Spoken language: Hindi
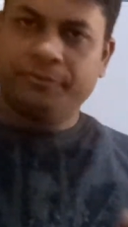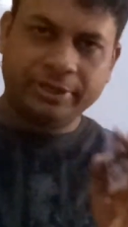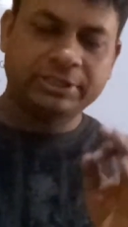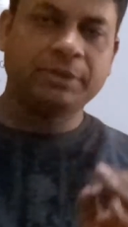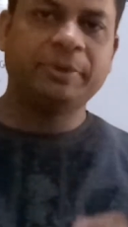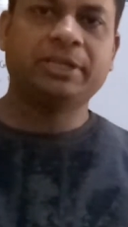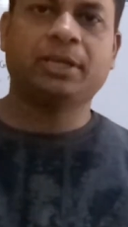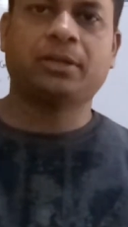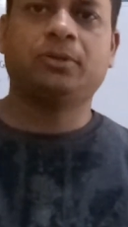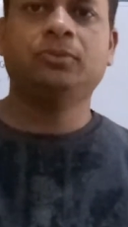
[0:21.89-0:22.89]
फिर से रिपीट
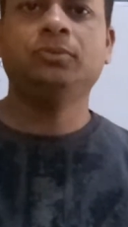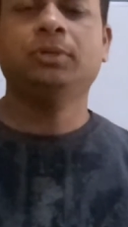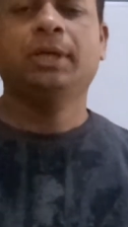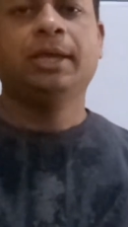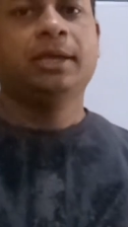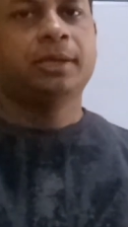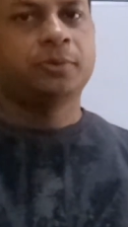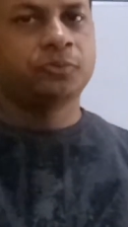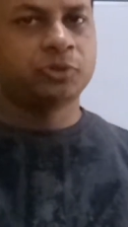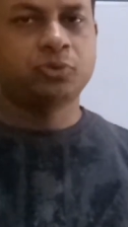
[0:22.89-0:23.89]
कर रहा
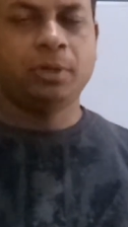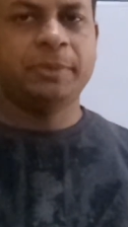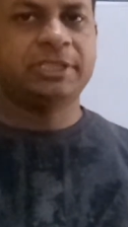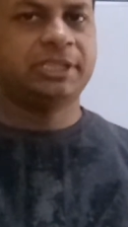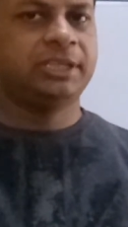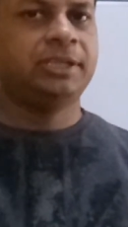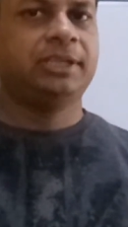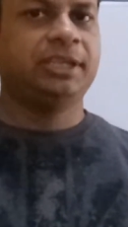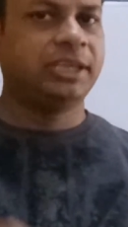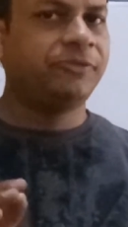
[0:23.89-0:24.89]
हूँ विजुअल
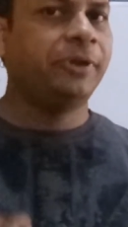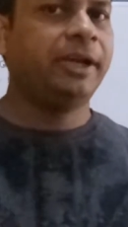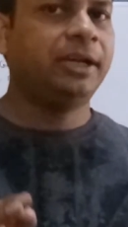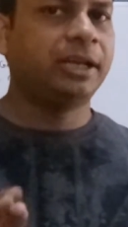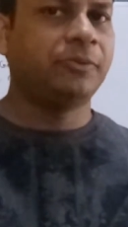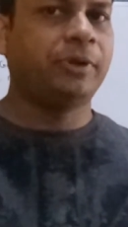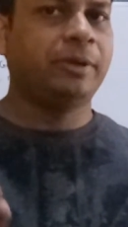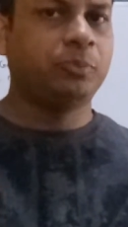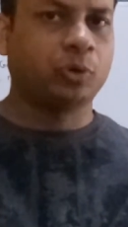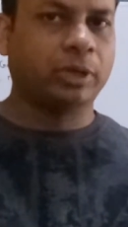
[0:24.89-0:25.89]
बेसिक इवेंट
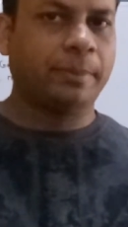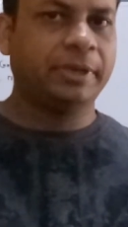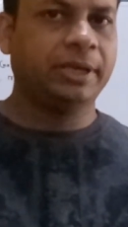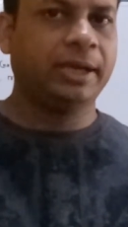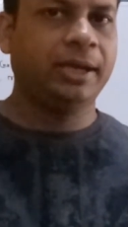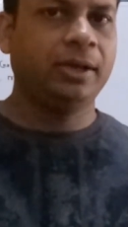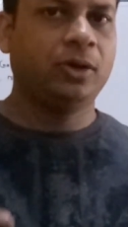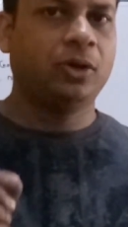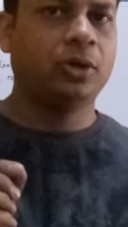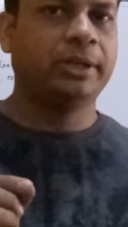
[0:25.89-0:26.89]
ड्रिवेन प्रोग्रामिंग है
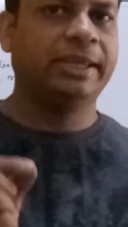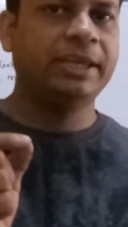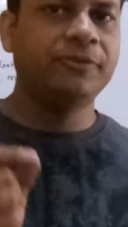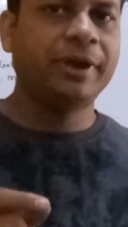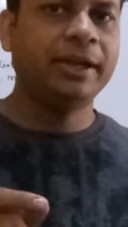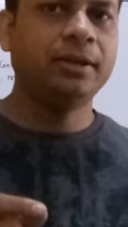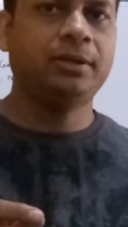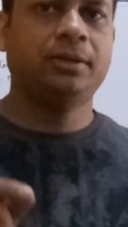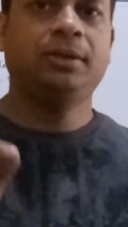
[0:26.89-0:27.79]
और इवेंट